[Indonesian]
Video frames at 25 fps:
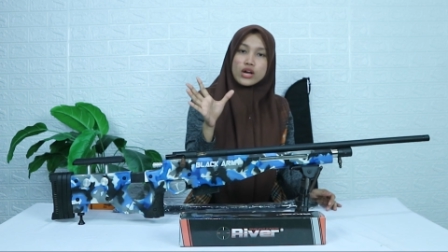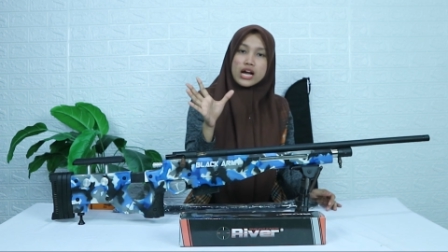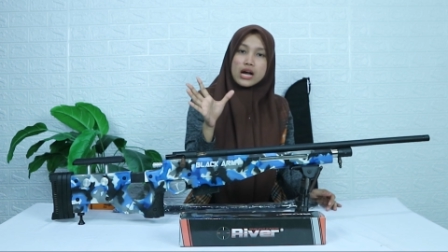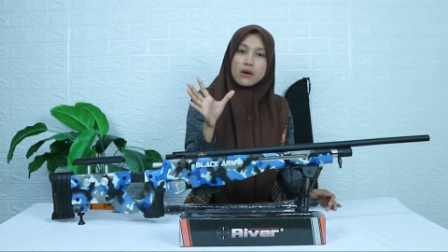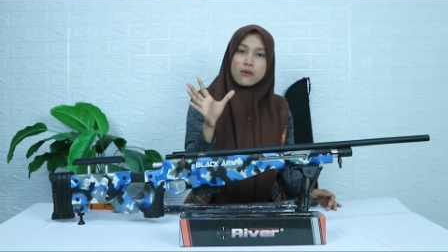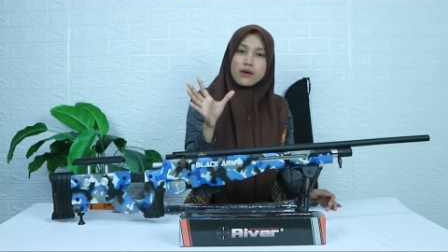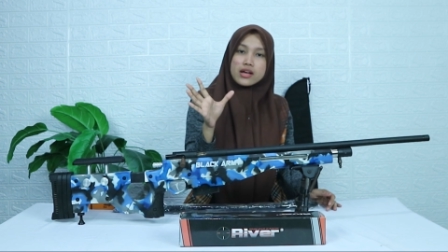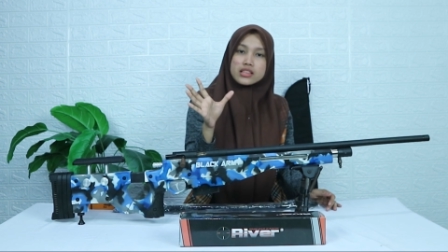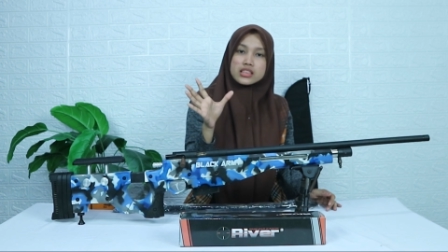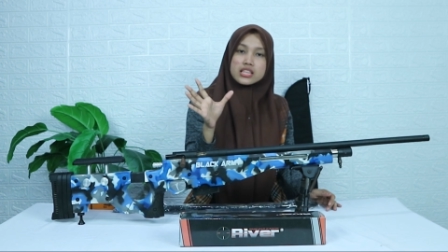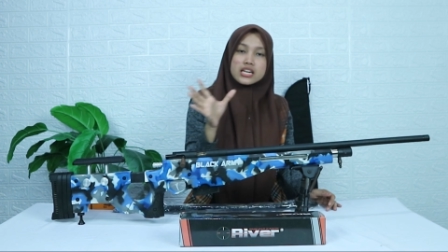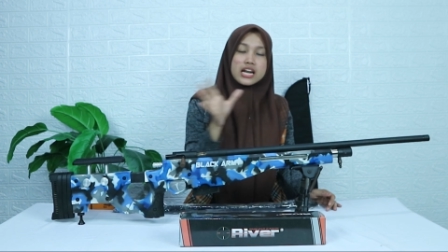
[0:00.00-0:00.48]

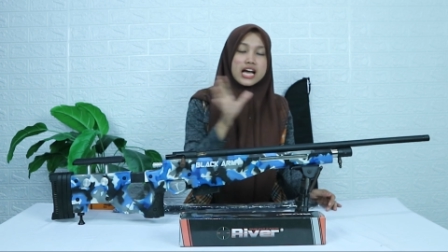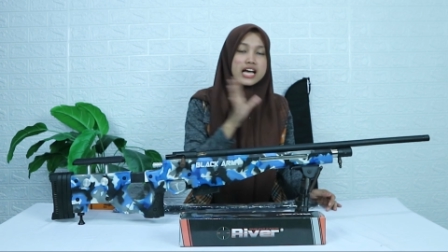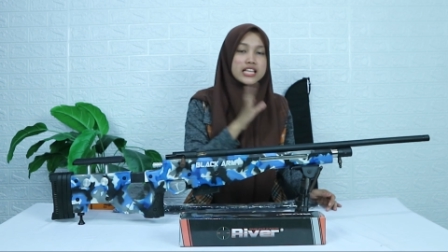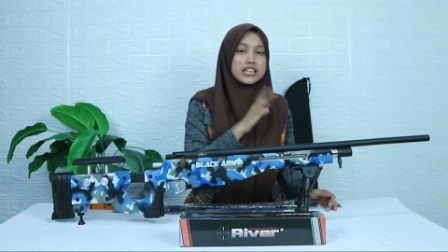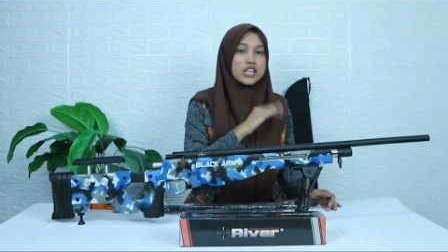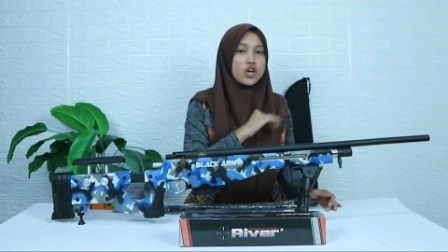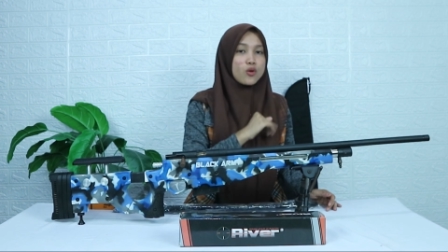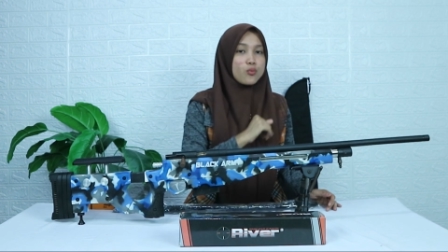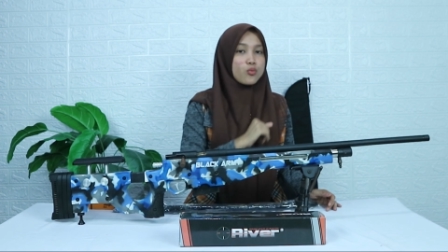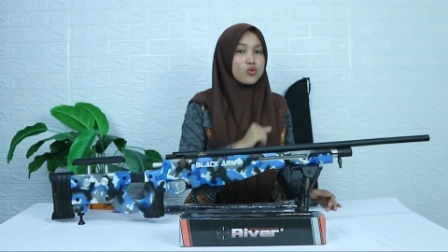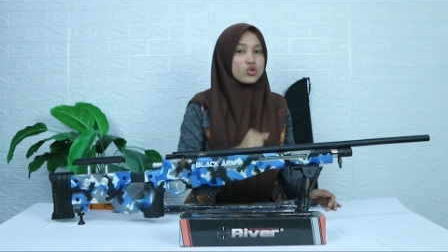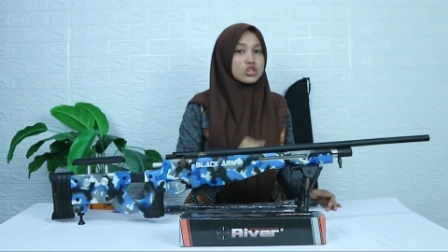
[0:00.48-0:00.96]
khawatir
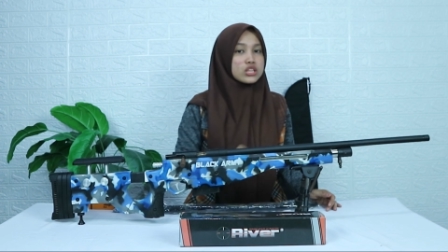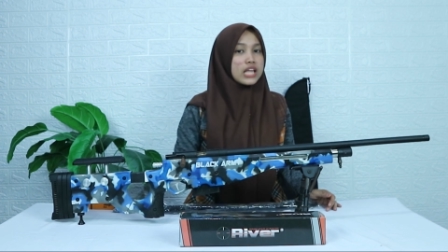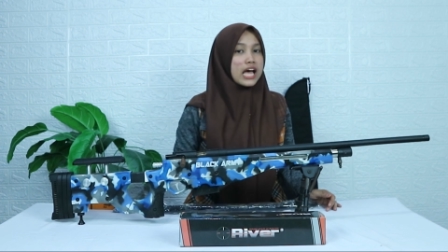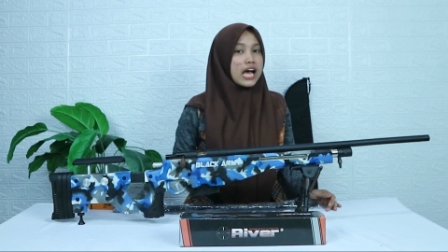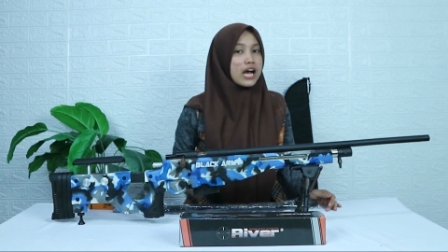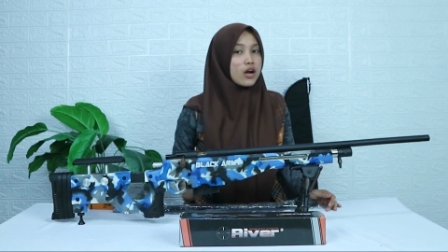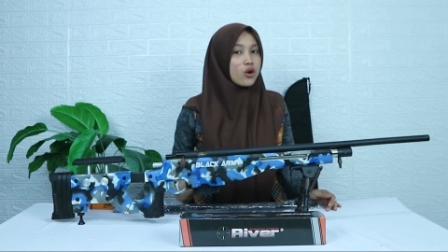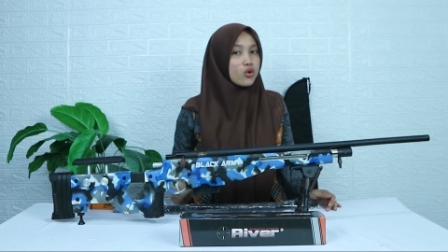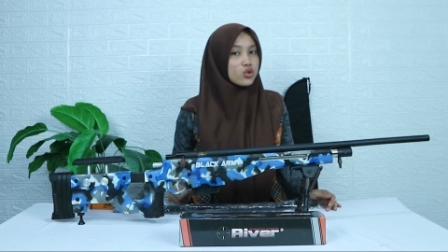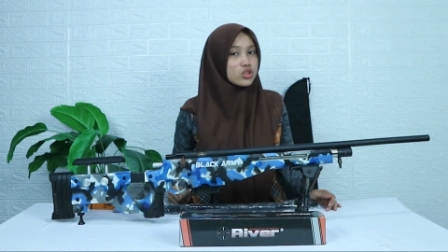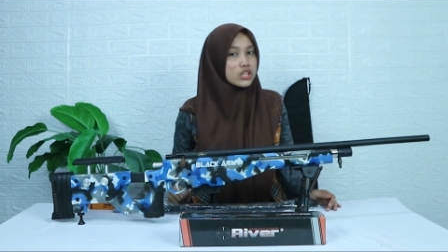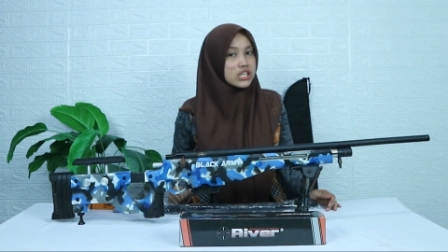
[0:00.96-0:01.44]
ataupun
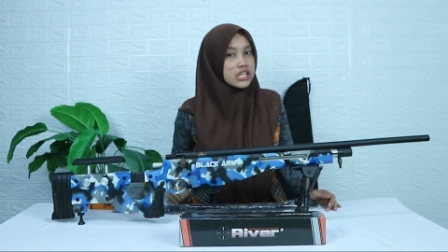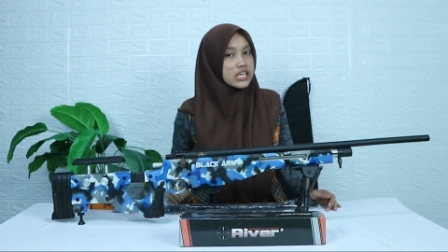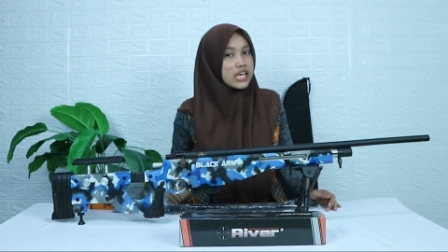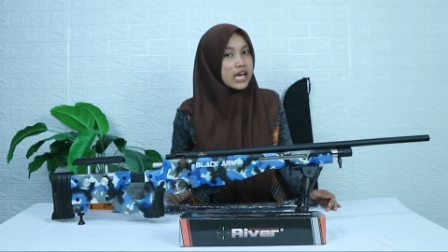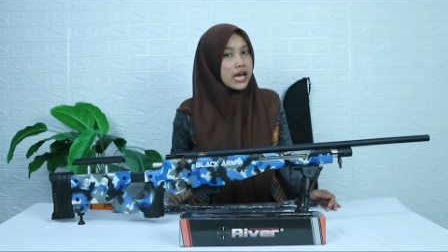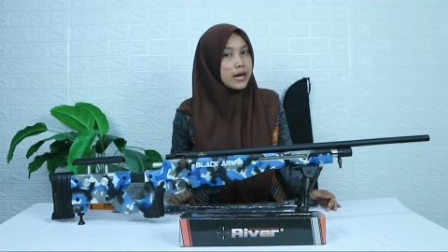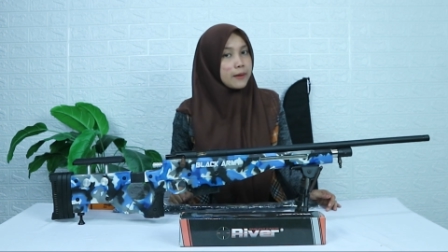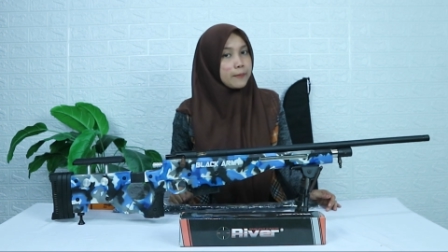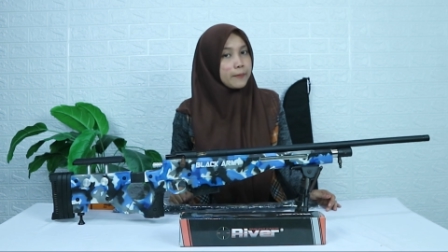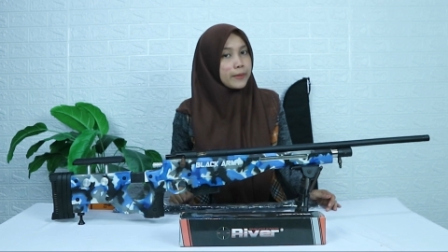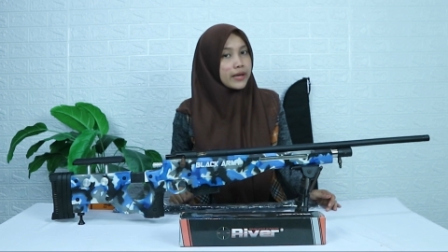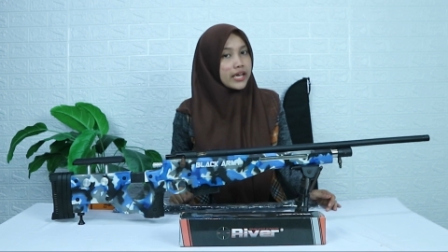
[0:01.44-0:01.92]
takut
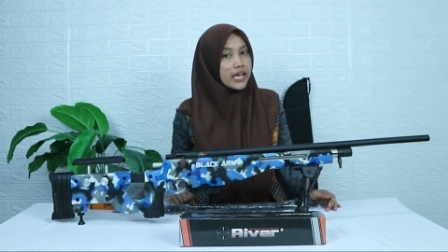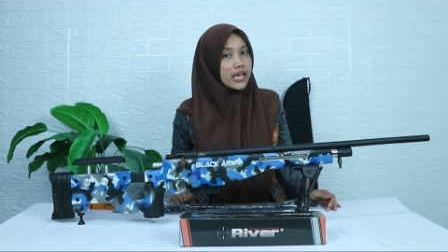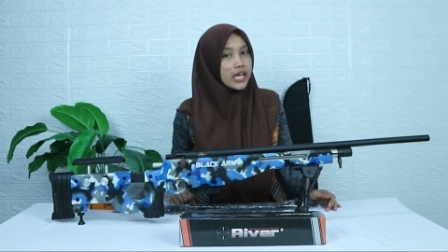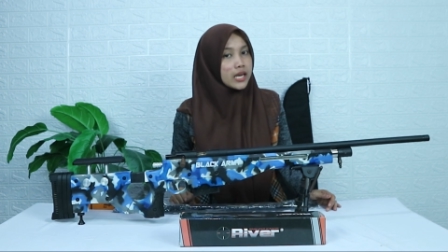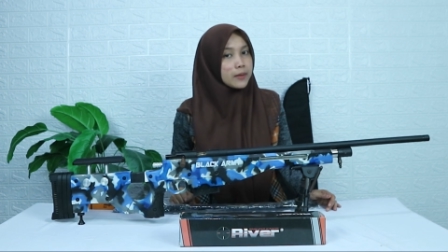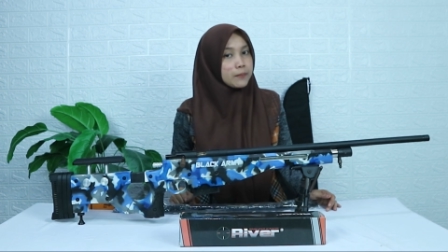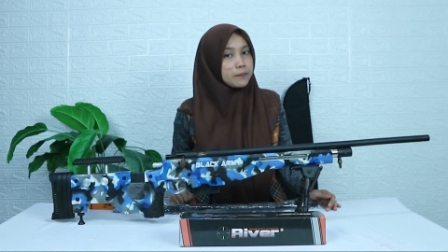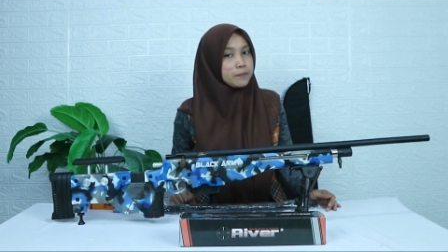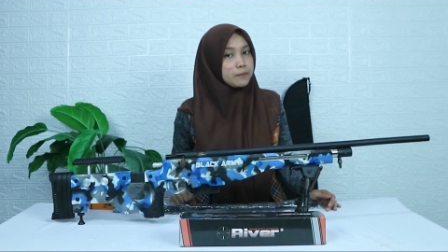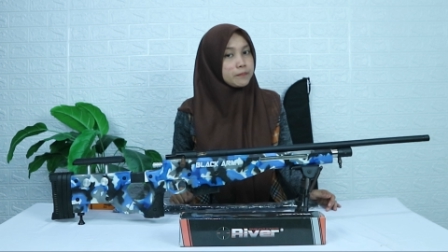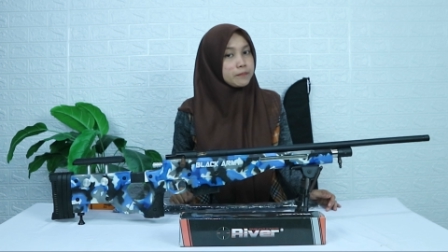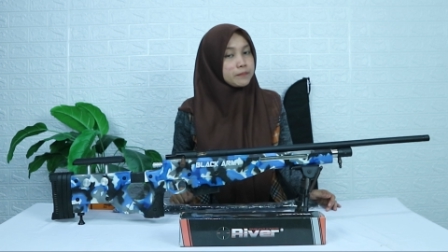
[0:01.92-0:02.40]
nih yang
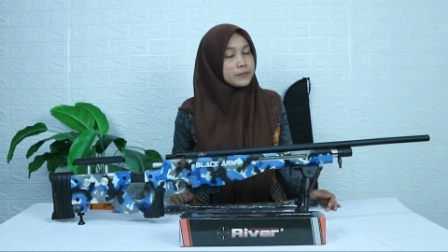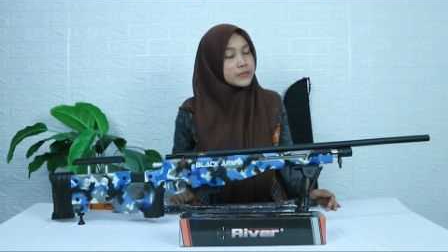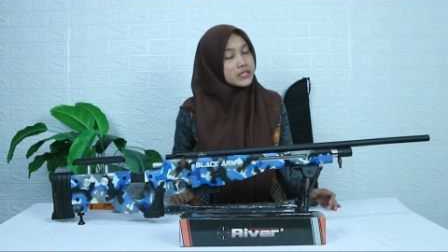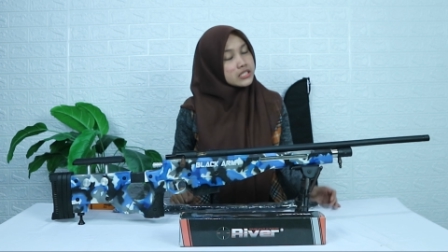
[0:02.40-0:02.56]
pengen